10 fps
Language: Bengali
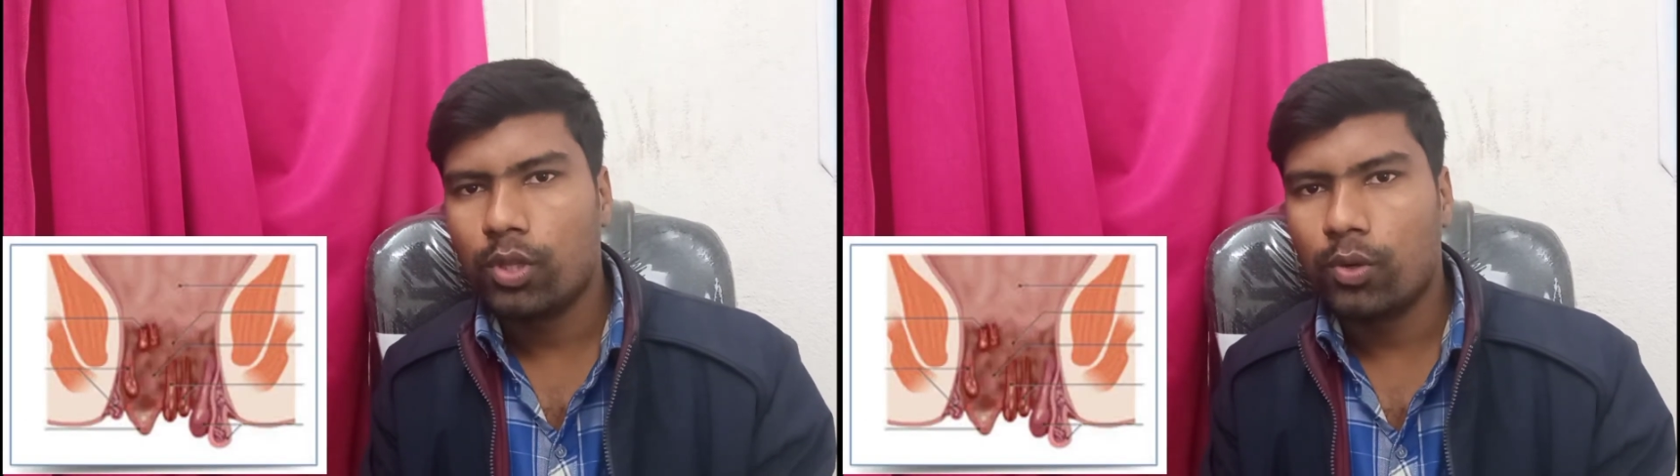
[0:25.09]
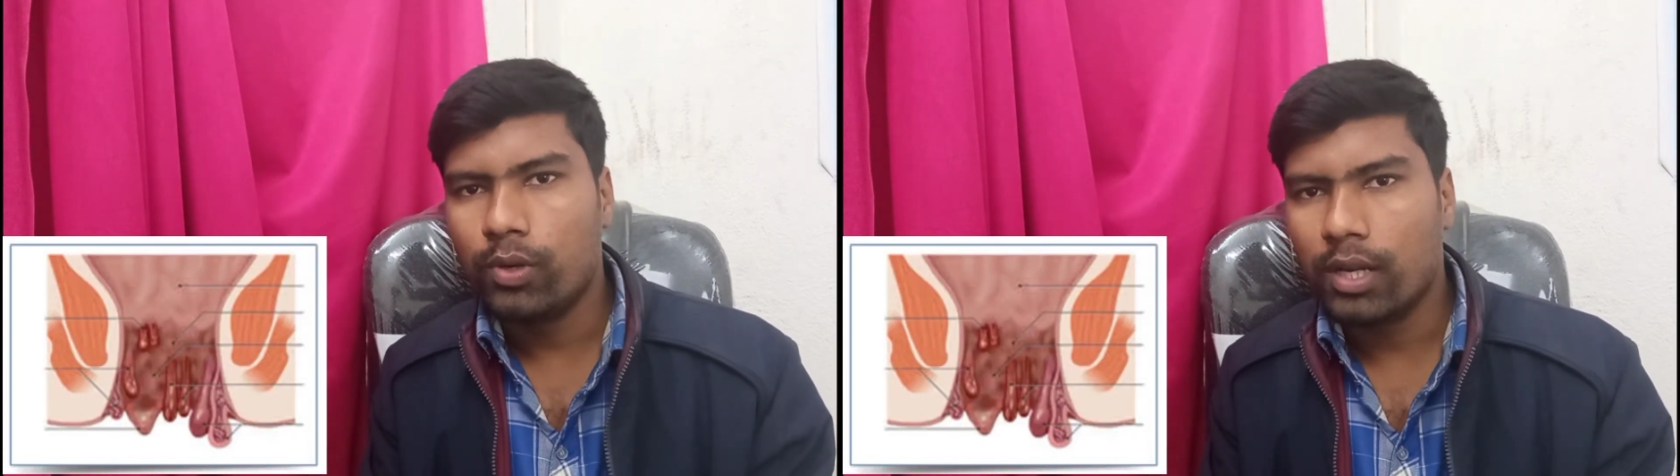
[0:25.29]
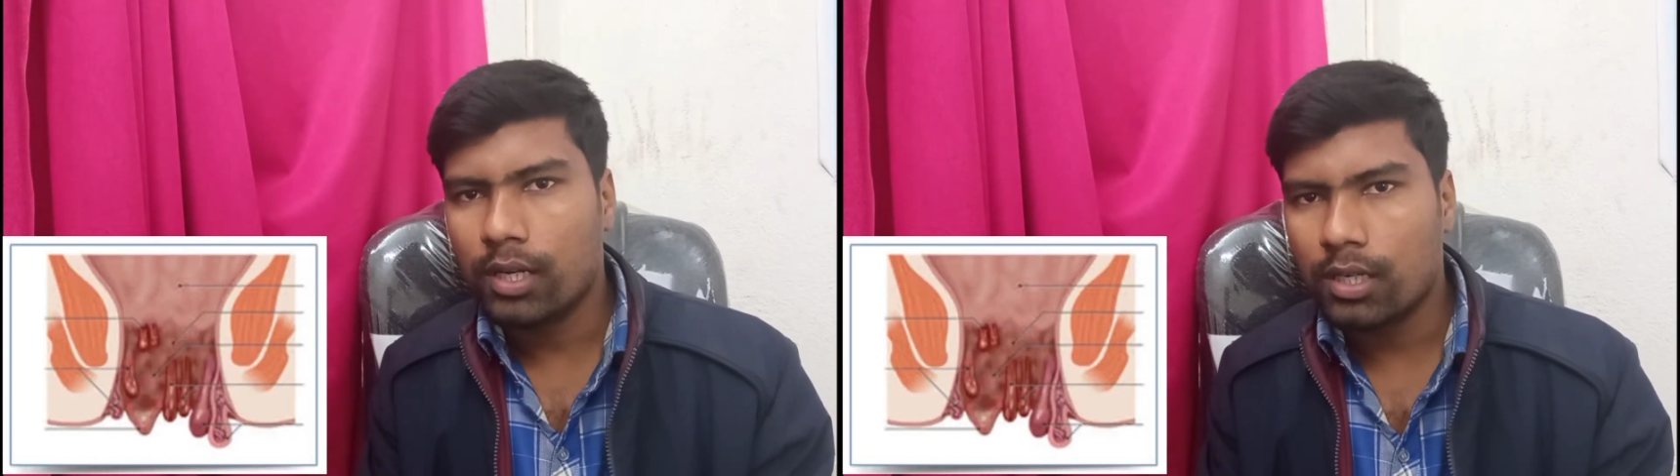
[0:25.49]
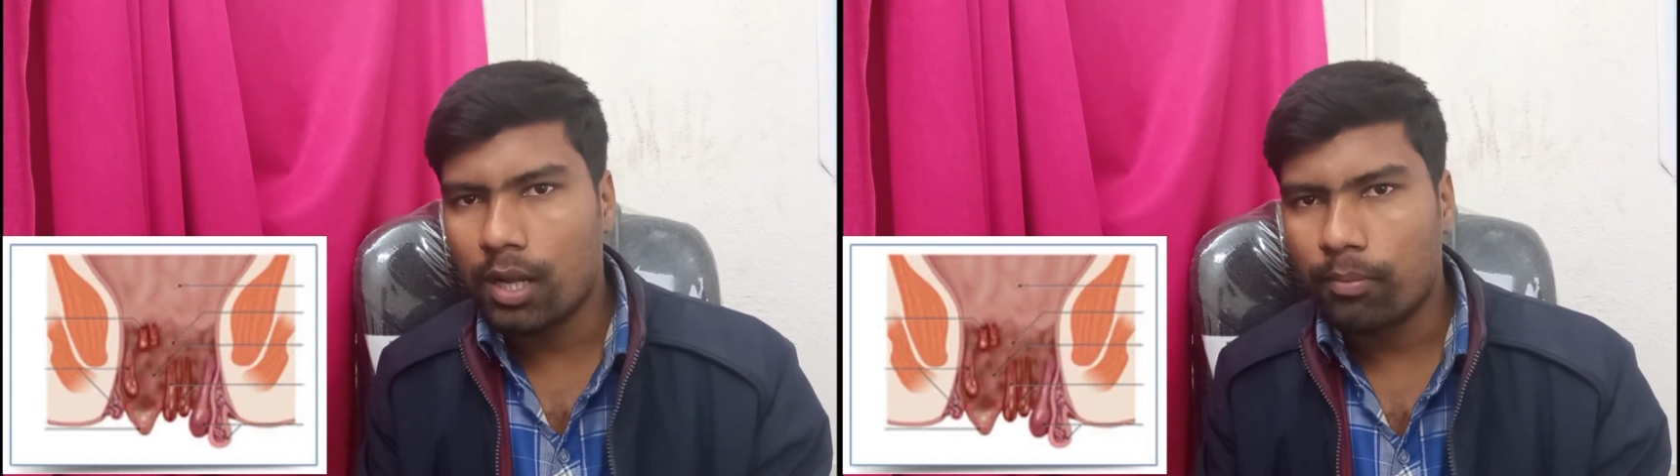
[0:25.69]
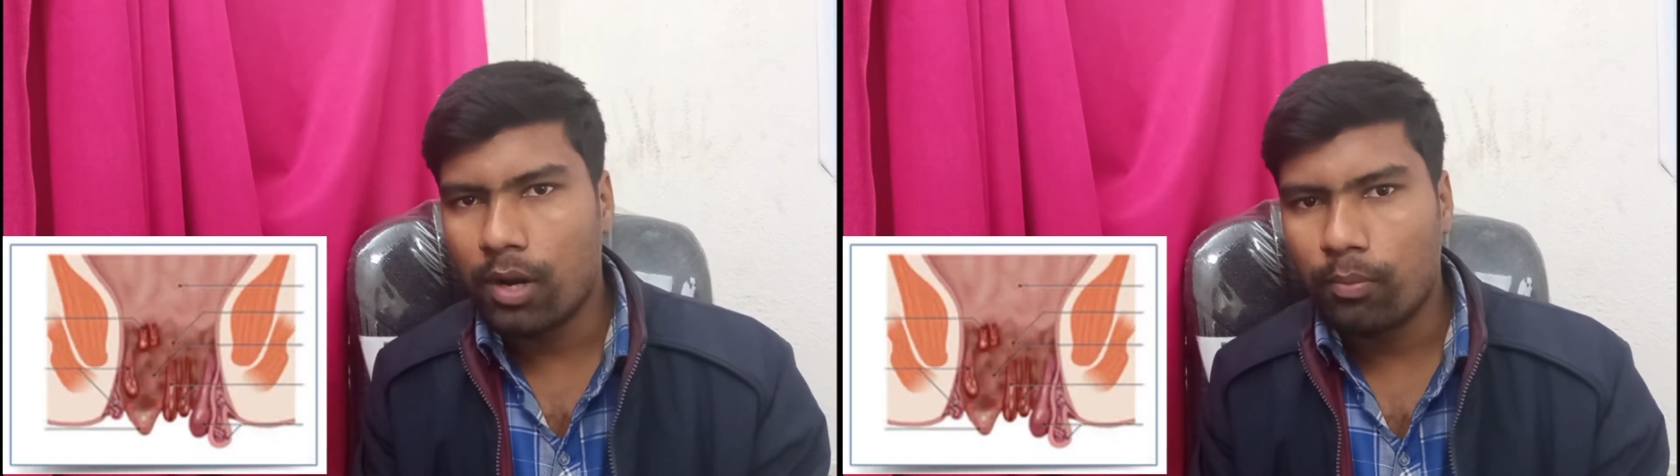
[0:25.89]
দেখুন একটি
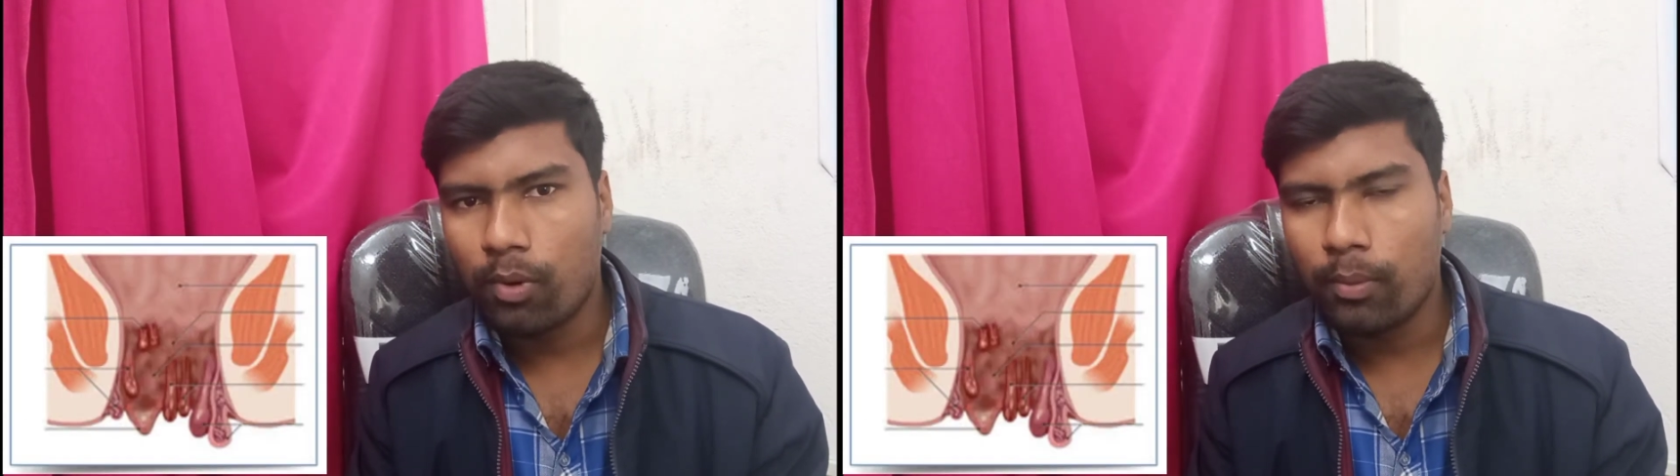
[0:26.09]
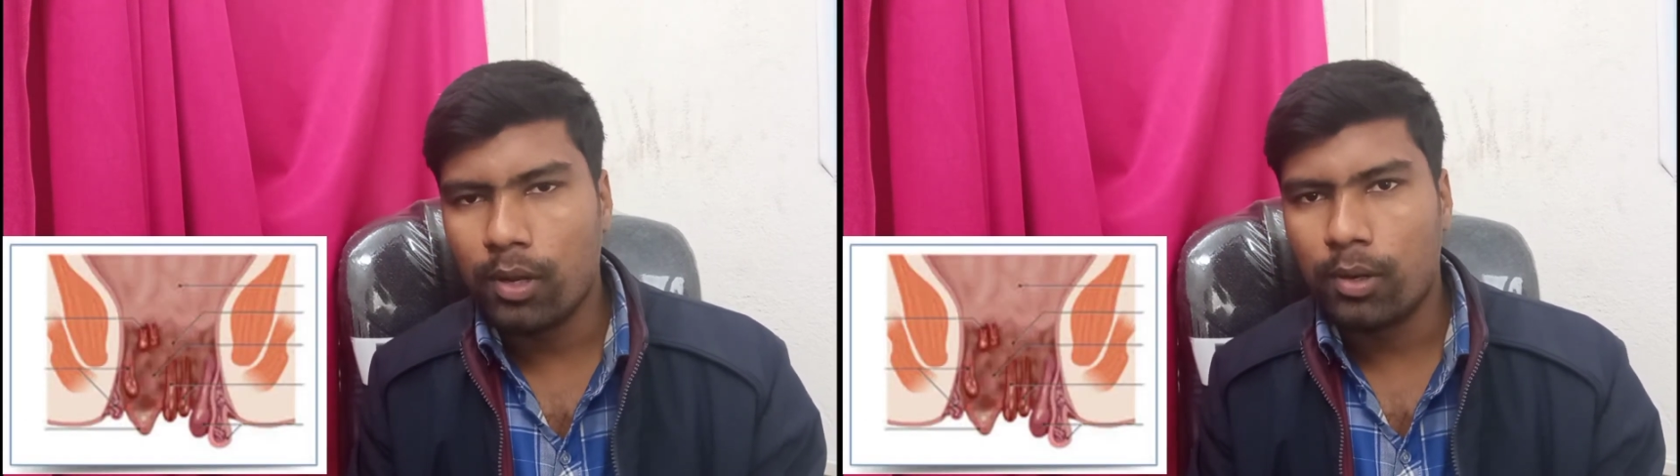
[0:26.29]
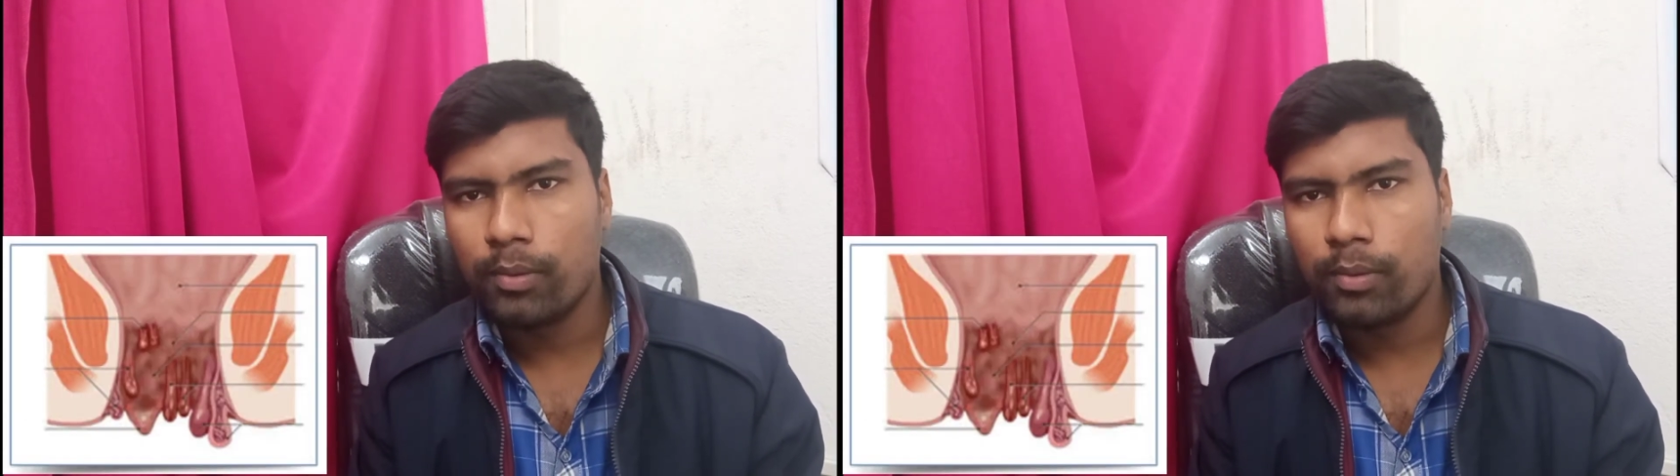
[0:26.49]
আপনার প্রবলেম